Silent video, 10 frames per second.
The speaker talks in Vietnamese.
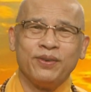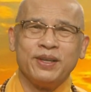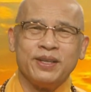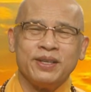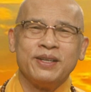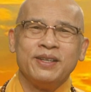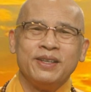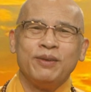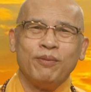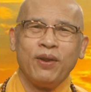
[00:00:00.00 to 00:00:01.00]
vì
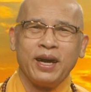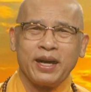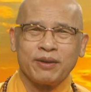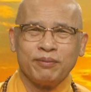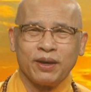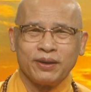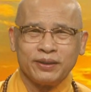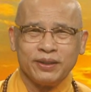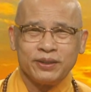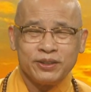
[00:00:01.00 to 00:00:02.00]
muốn ăn mà có
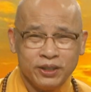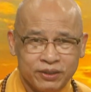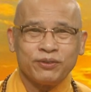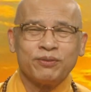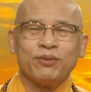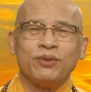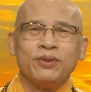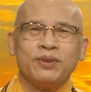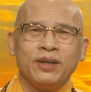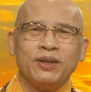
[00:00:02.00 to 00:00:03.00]
thể chết
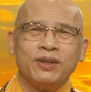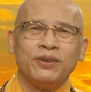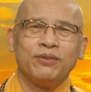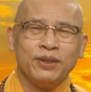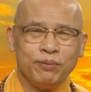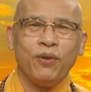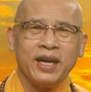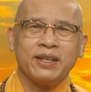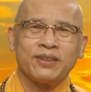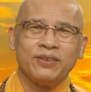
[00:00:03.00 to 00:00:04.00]
ờ, vì muốn
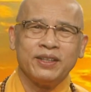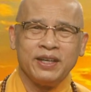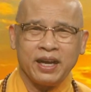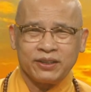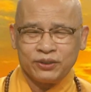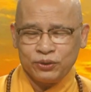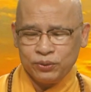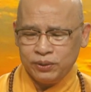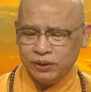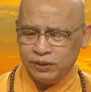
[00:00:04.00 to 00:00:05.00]
ăn phải lặn
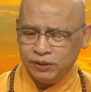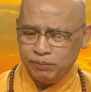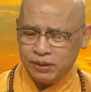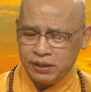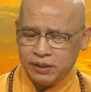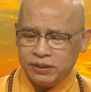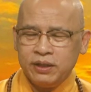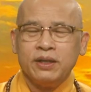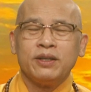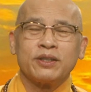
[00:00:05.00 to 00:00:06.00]
xuống biển
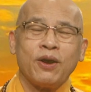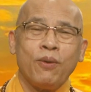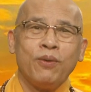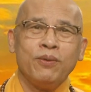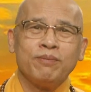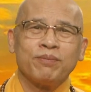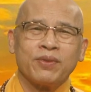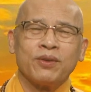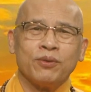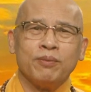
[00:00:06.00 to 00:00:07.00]
sâu
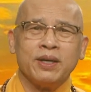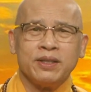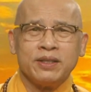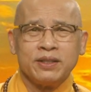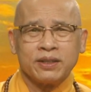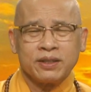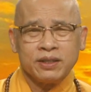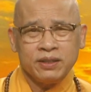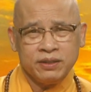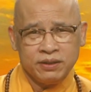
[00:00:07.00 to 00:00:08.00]
rồi bị những
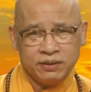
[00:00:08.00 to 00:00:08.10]
cái